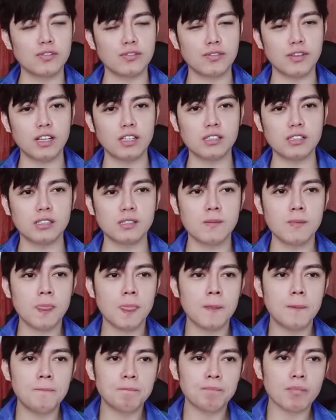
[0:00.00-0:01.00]
into friends.
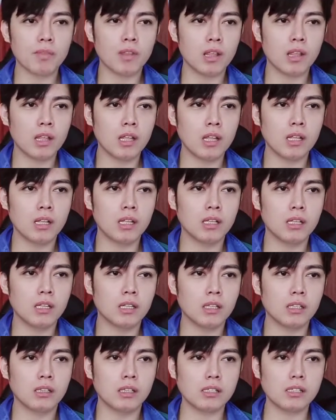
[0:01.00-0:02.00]

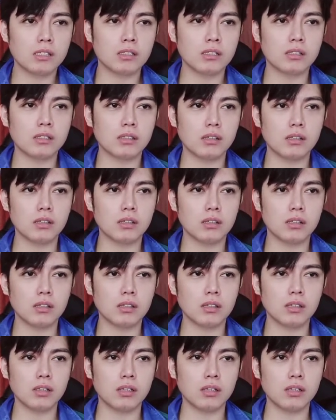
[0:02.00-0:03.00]
Tapos,
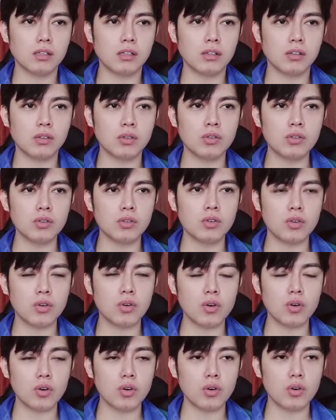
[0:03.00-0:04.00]
doon
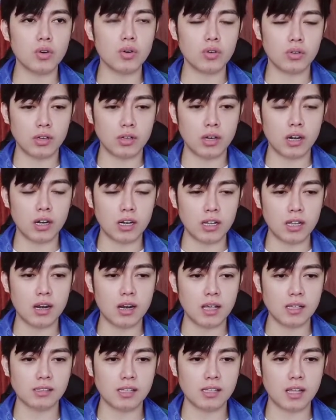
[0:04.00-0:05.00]
ko
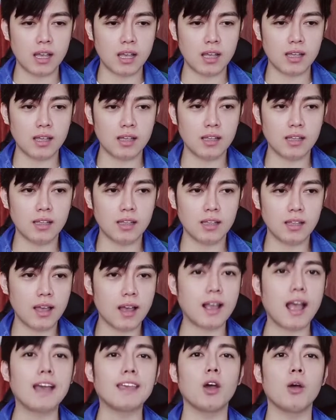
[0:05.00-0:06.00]
na-realize na
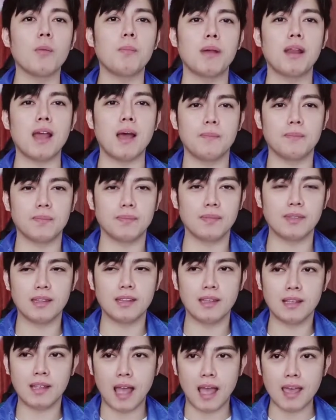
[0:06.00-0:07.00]
kaya pala.
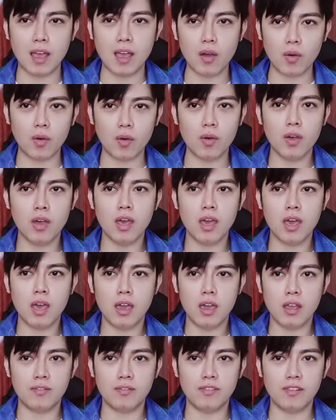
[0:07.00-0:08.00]
Kaya ko.
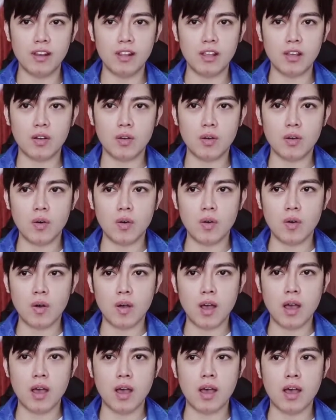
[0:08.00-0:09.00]
And feeling ko,
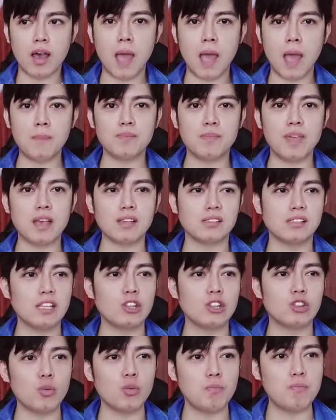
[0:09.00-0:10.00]
uh, I'm
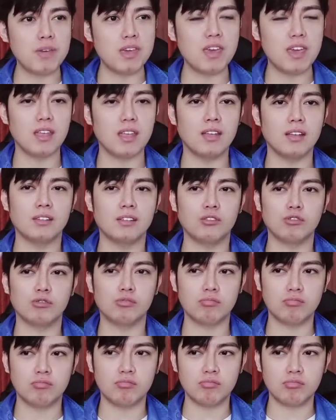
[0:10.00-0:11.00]
destined to be
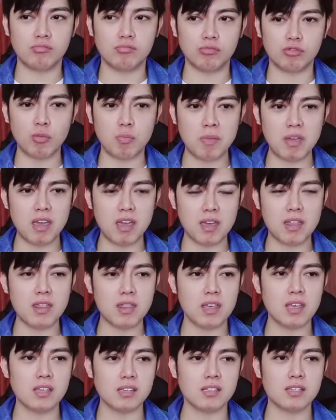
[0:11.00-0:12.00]
to be in
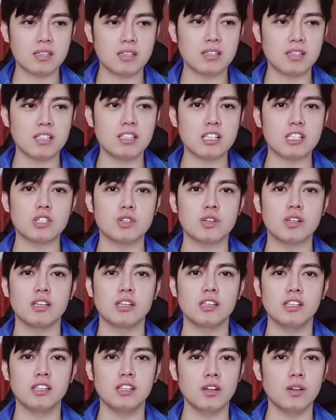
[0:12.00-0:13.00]
this, this
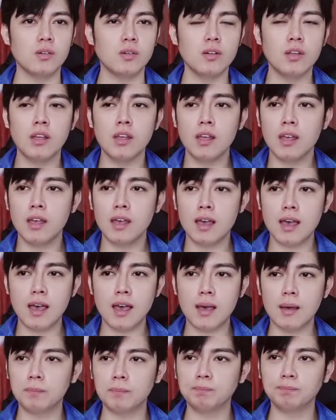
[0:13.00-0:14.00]
you know,
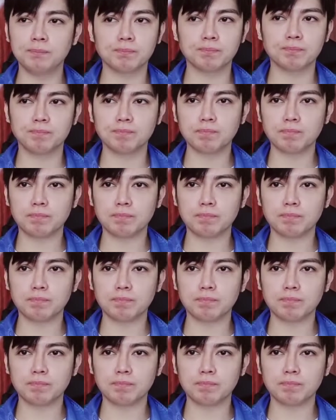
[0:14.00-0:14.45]
um,